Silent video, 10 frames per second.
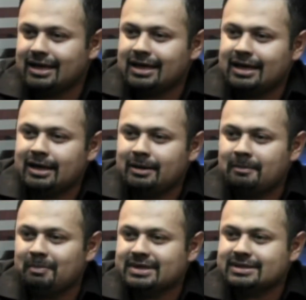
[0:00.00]
que
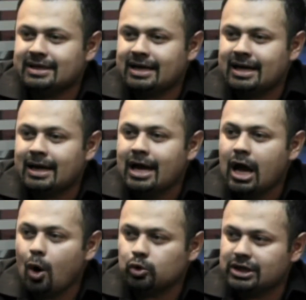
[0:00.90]
empecé a,
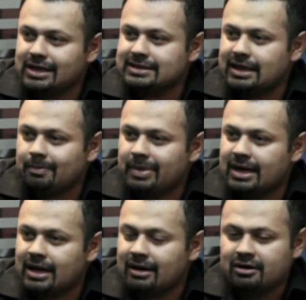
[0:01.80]
a, utilizar
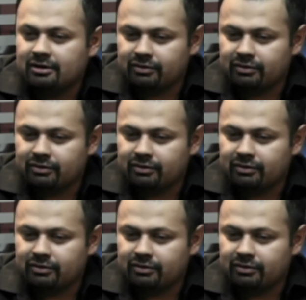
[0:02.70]
para